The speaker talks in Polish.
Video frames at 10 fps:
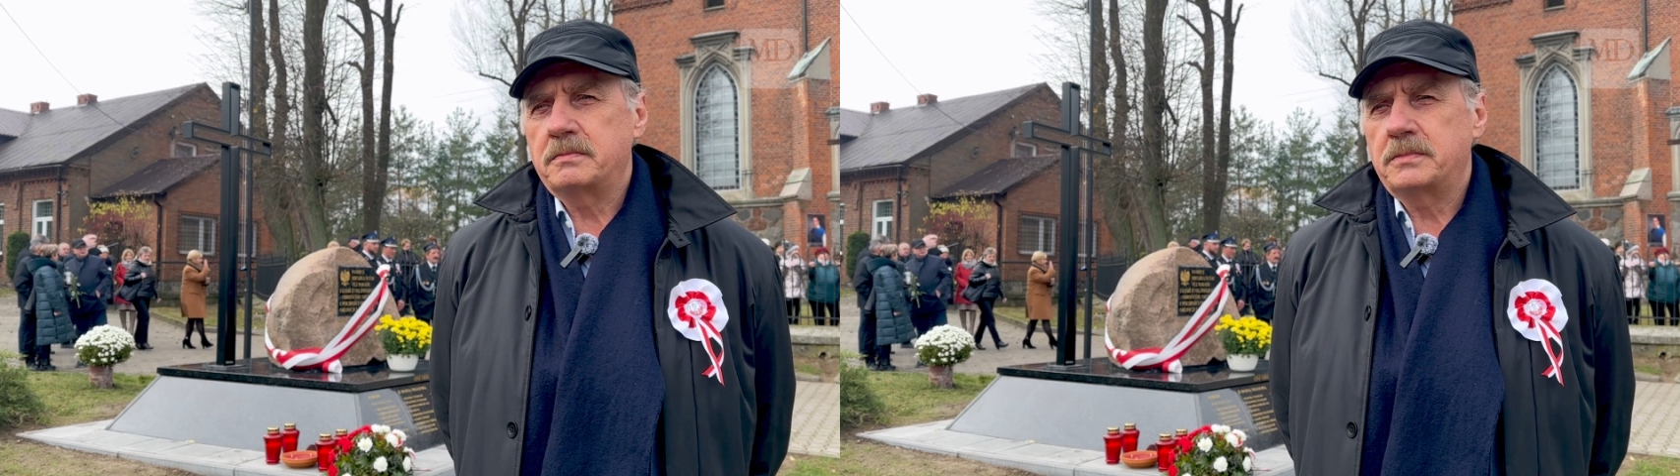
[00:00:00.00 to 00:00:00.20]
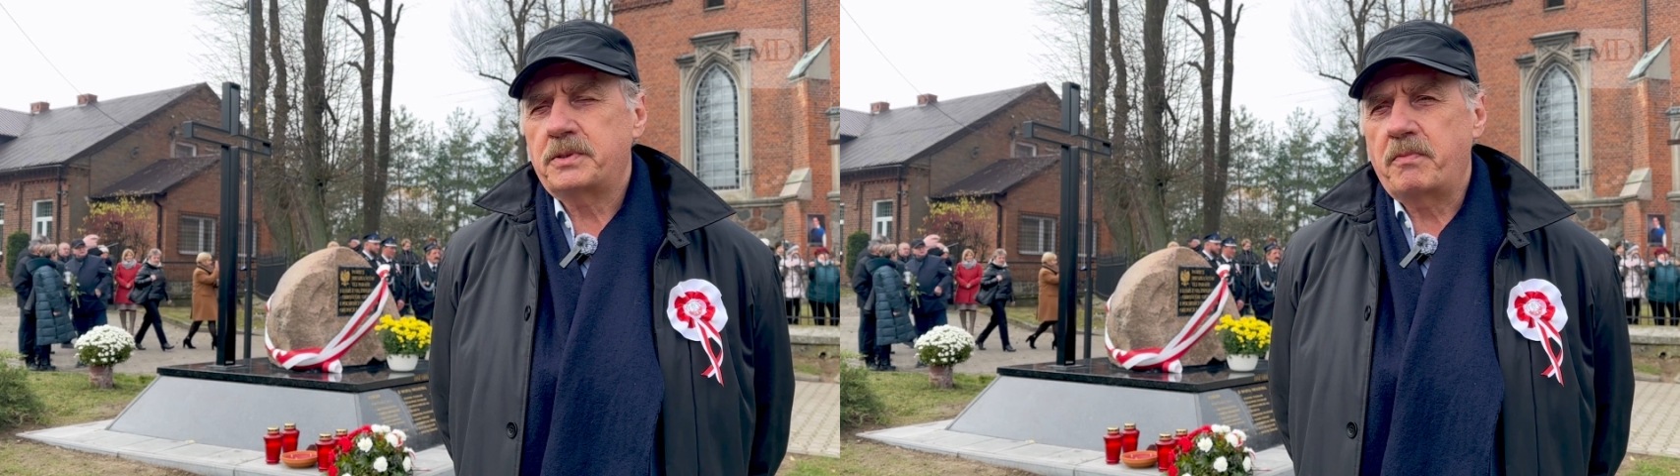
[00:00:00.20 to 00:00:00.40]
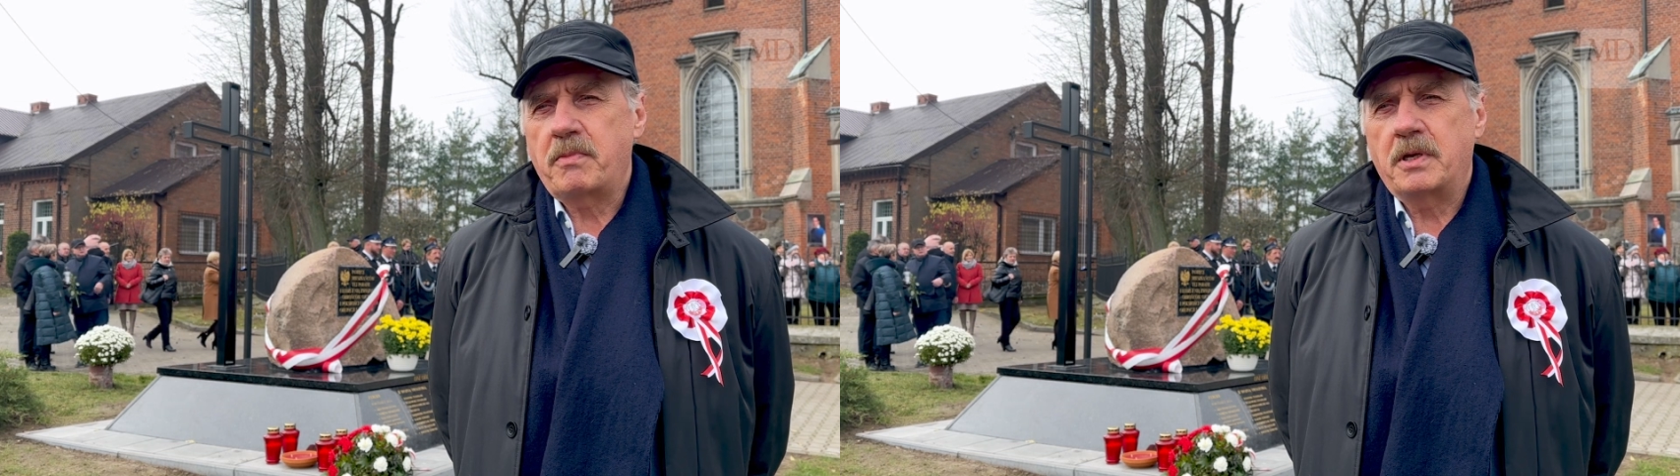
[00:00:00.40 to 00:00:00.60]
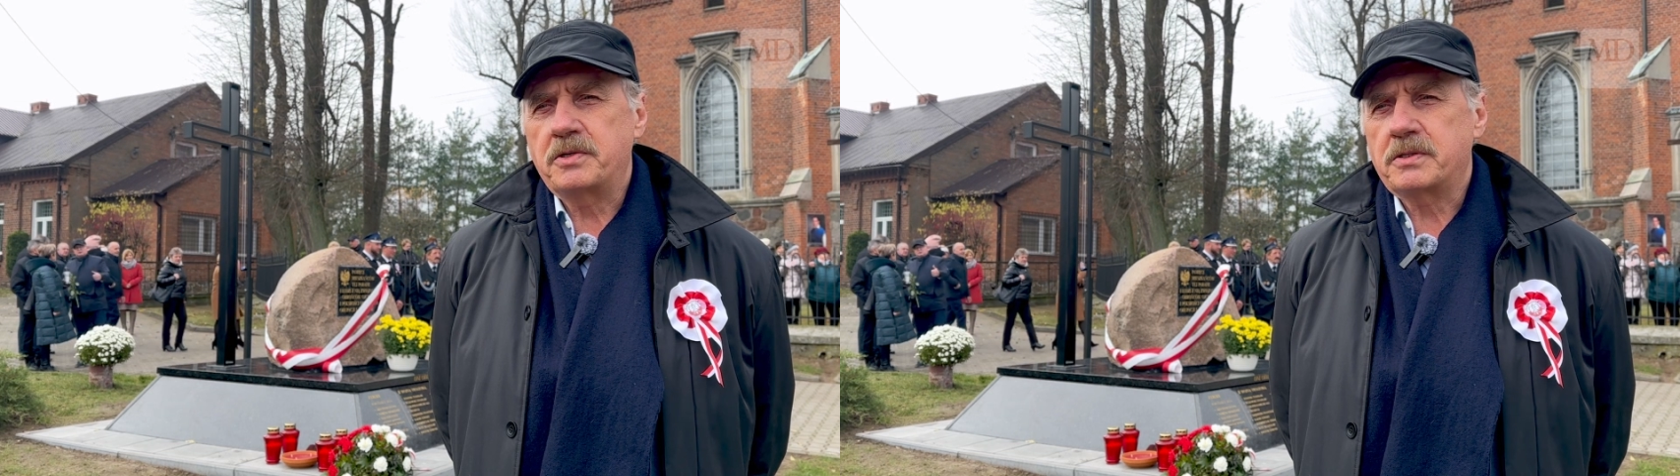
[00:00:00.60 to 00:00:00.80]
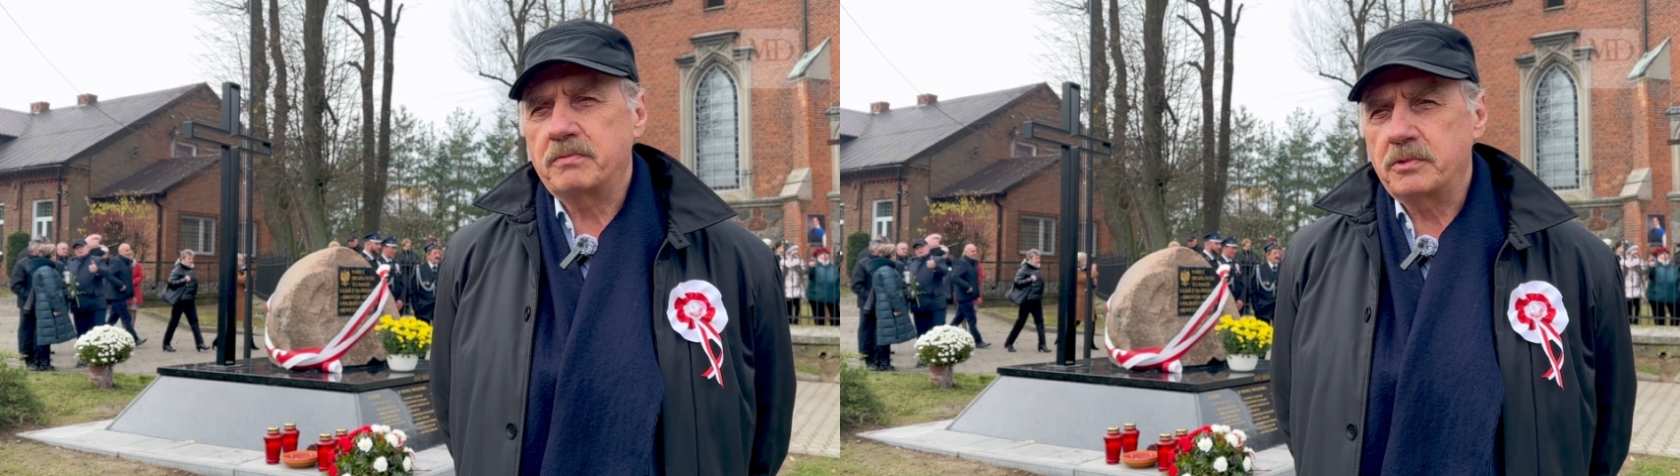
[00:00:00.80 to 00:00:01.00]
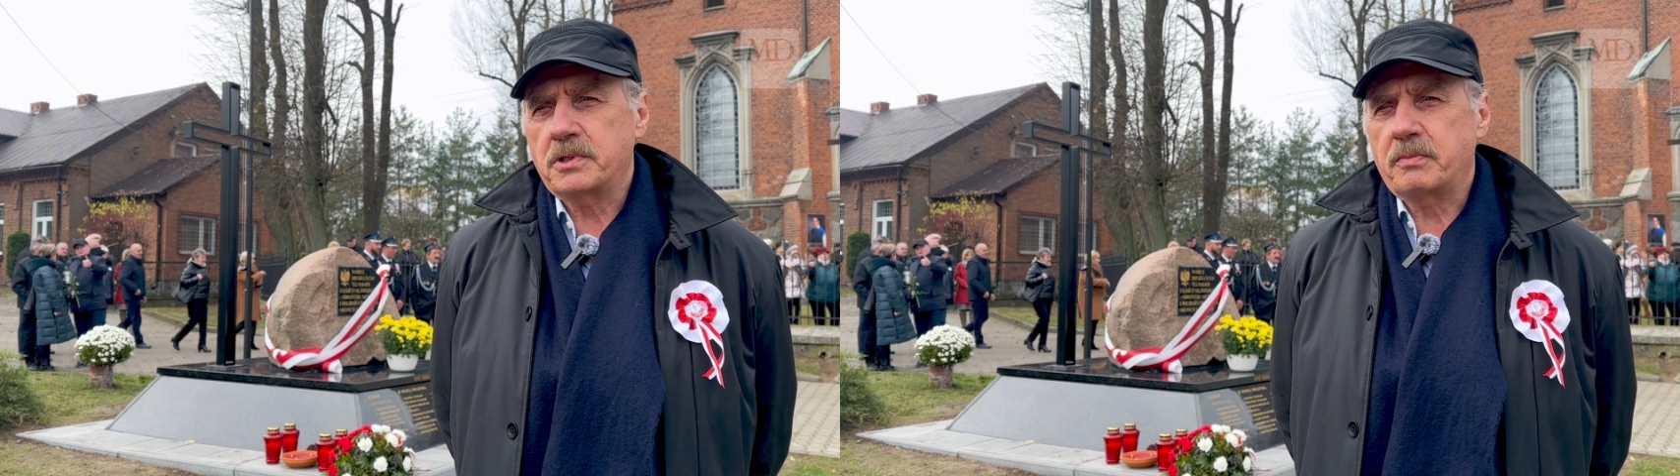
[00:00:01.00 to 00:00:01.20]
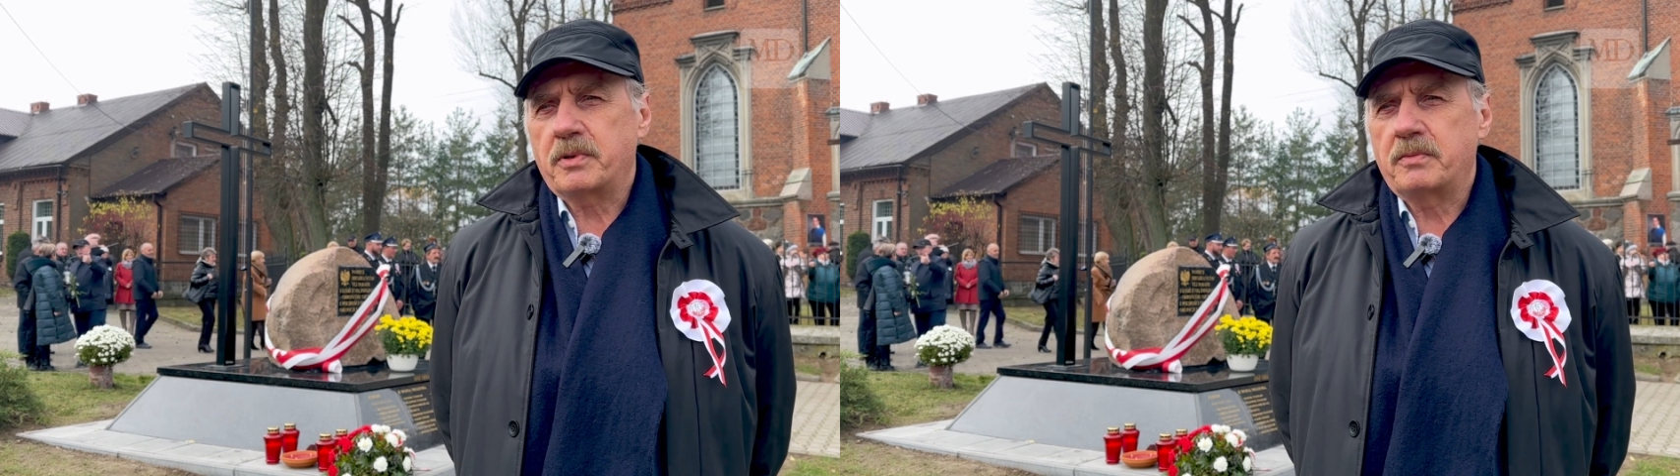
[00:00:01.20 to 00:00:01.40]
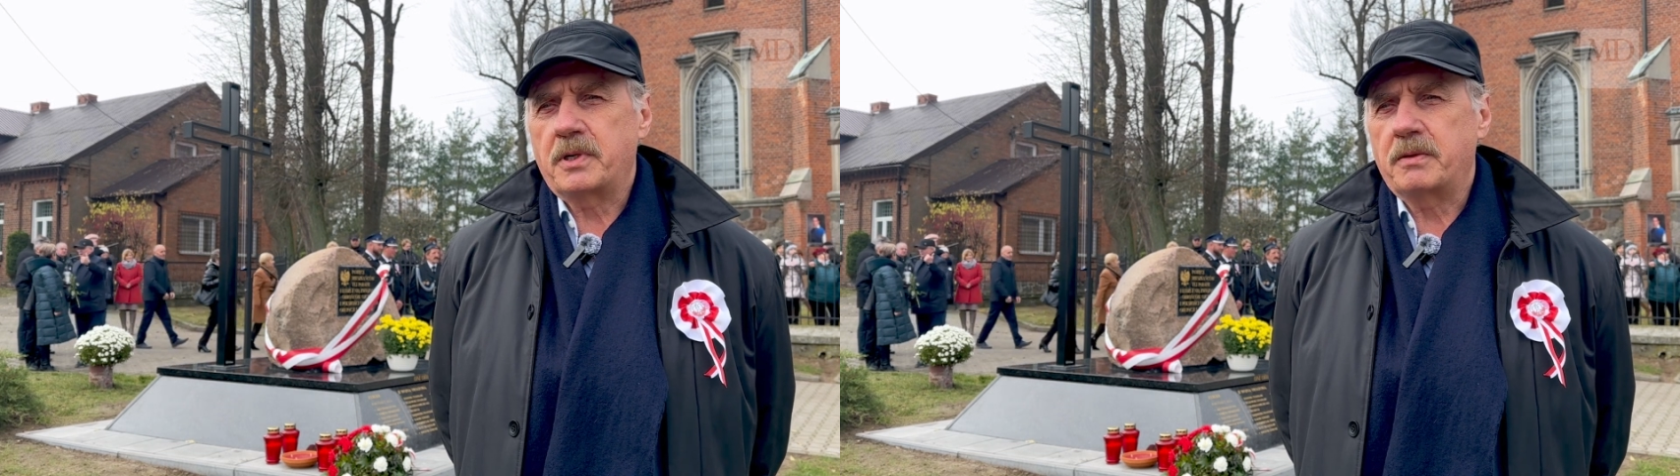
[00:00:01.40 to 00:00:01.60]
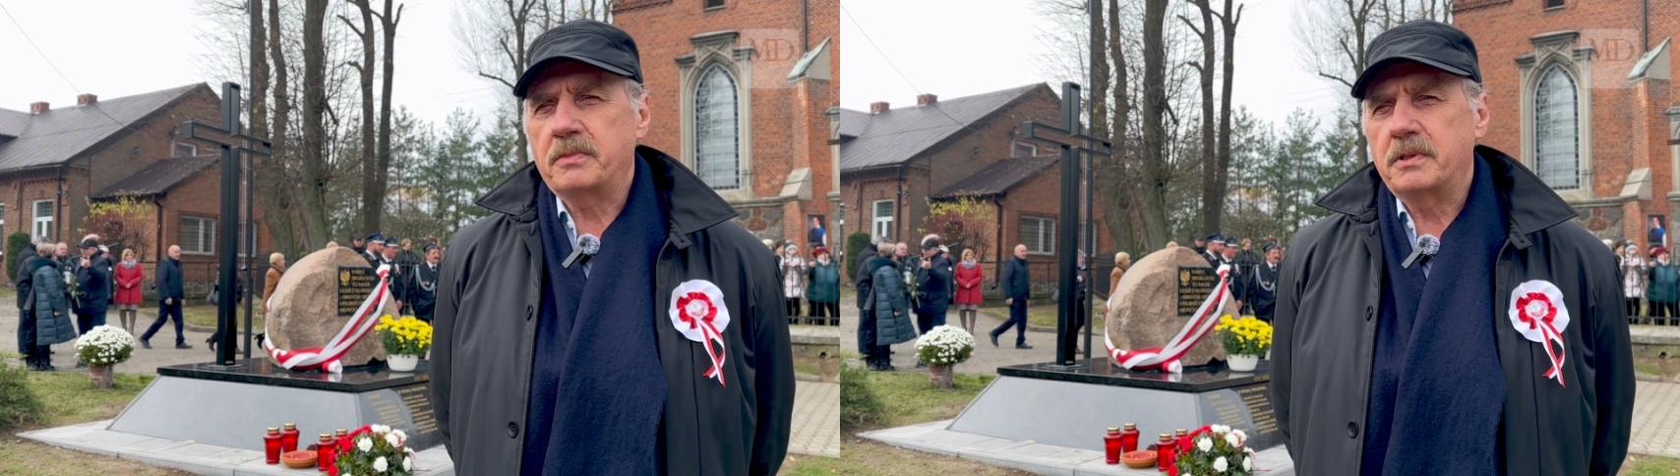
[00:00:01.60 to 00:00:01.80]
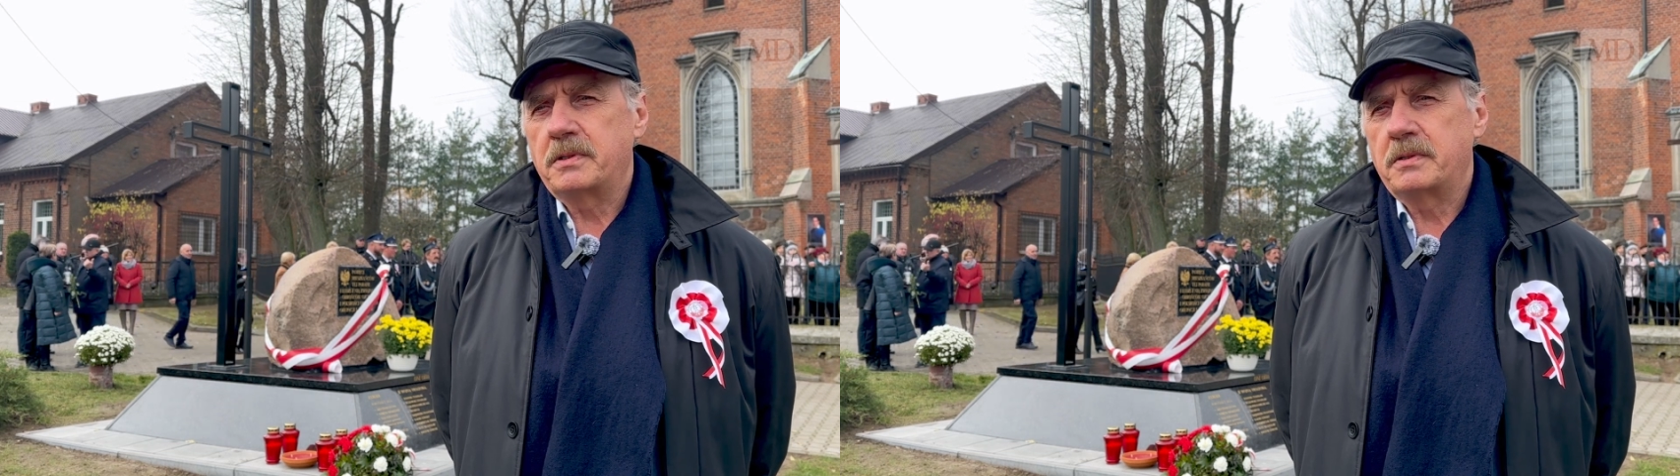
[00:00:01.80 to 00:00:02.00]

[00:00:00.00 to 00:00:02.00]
byśmy mieli z tym duże problemy.